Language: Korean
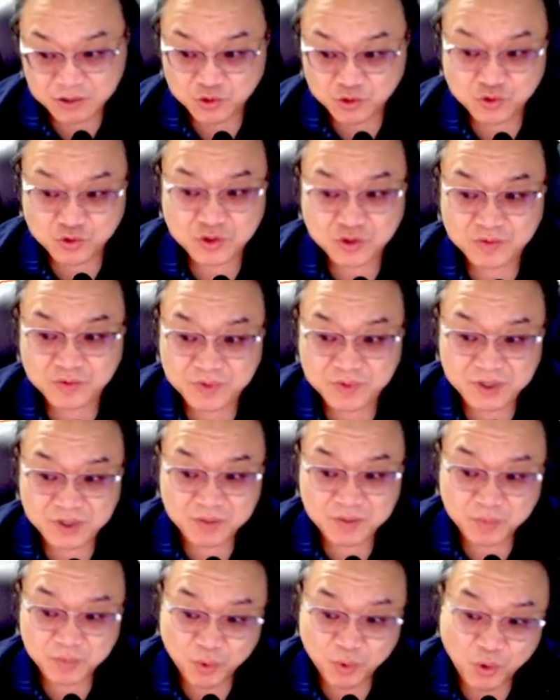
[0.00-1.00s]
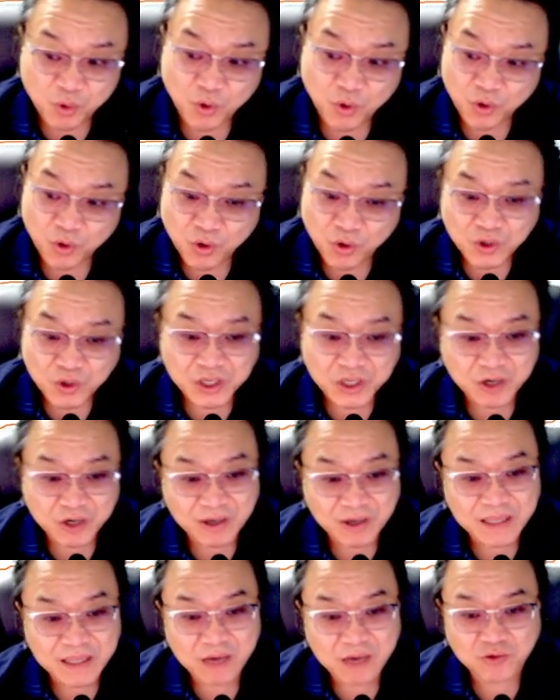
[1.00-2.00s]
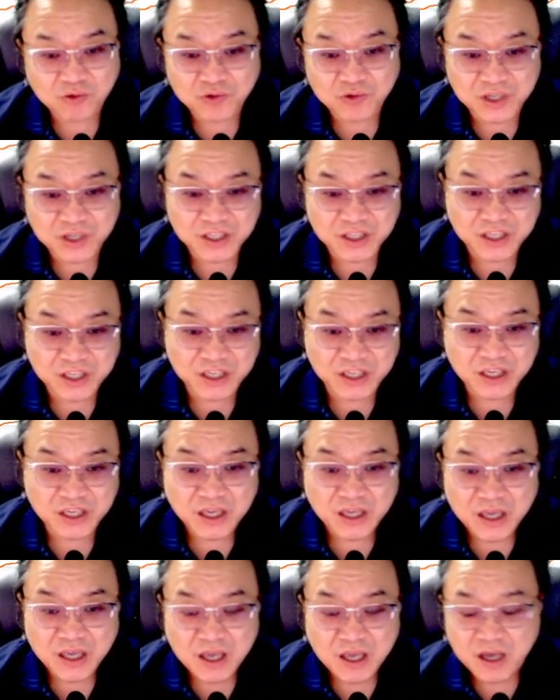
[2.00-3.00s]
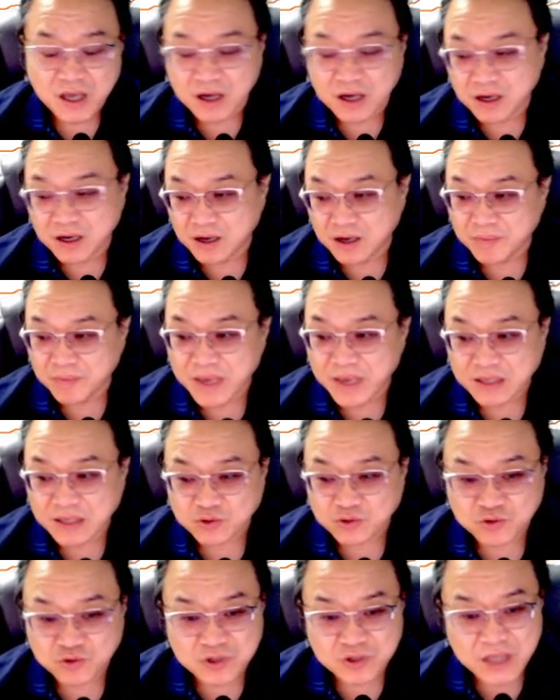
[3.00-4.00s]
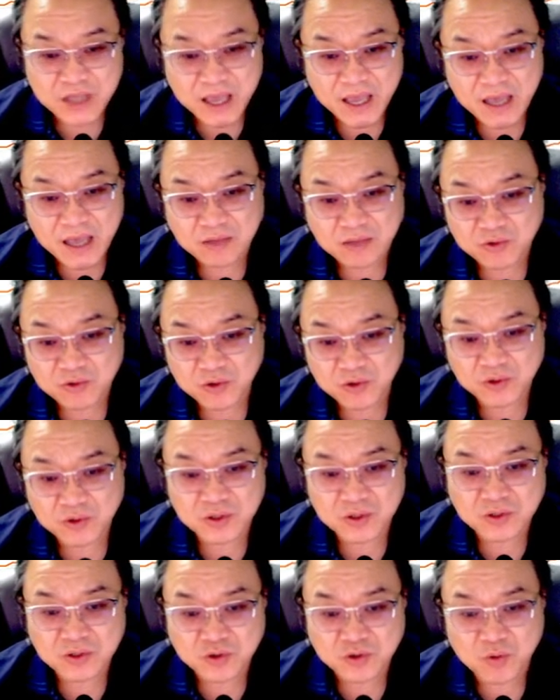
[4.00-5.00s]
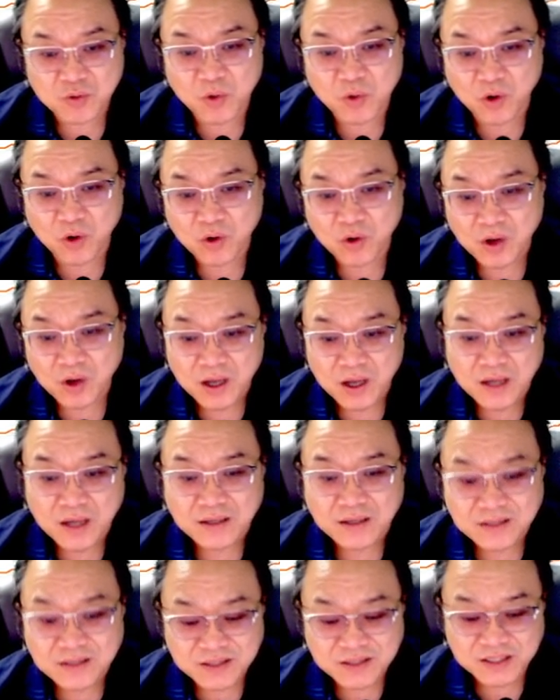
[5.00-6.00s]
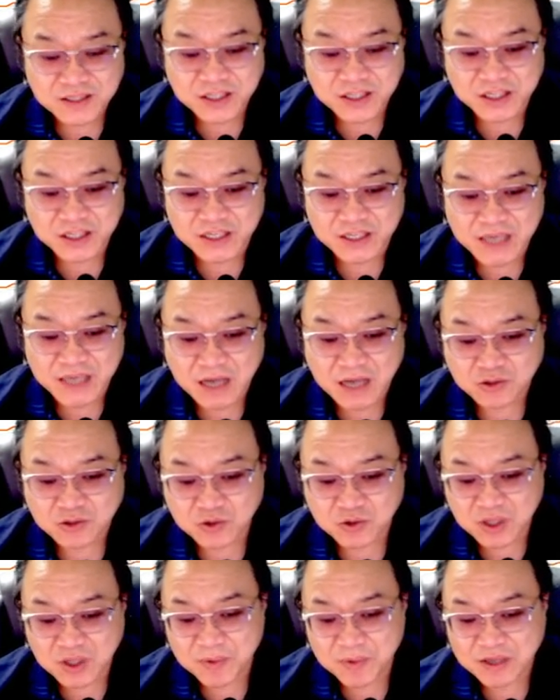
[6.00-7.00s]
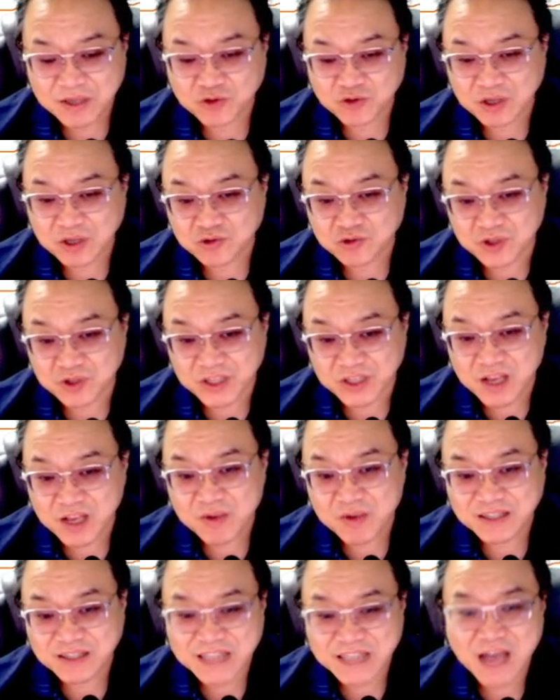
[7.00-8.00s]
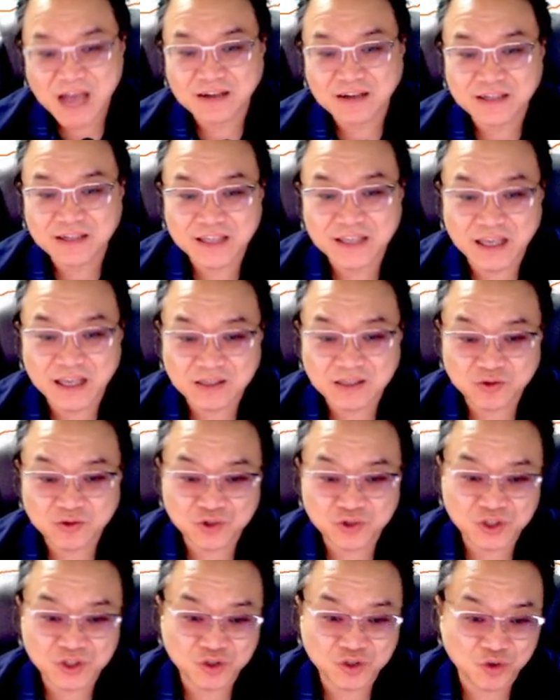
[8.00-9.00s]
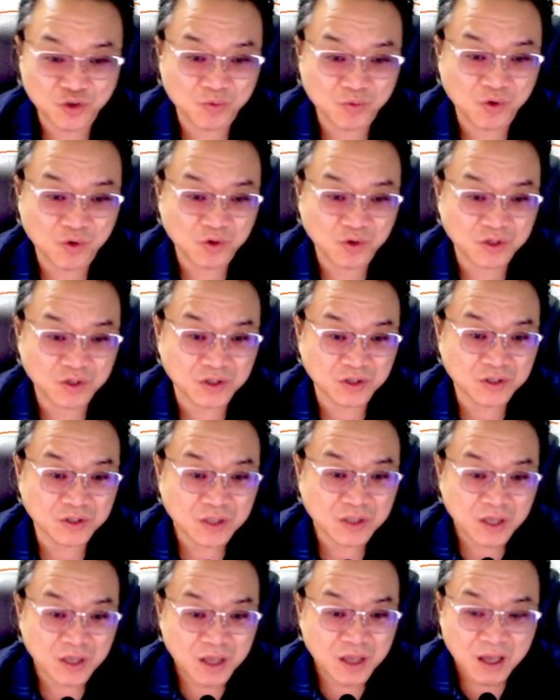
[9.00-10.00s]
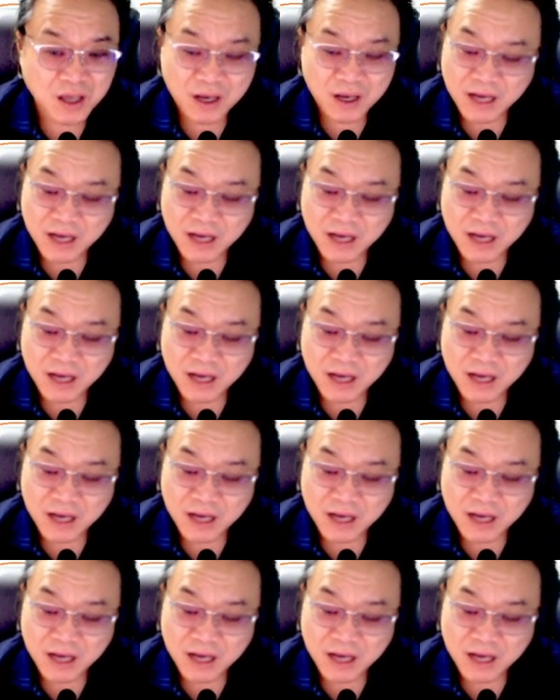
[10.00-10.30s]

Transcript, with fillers: 자, 수급을 보고 기관 외국인이 어, 매수를 해 들어오는 종목, 특히 양쪽 다 매수해주는 일명 쌍끌이 해주는 종목은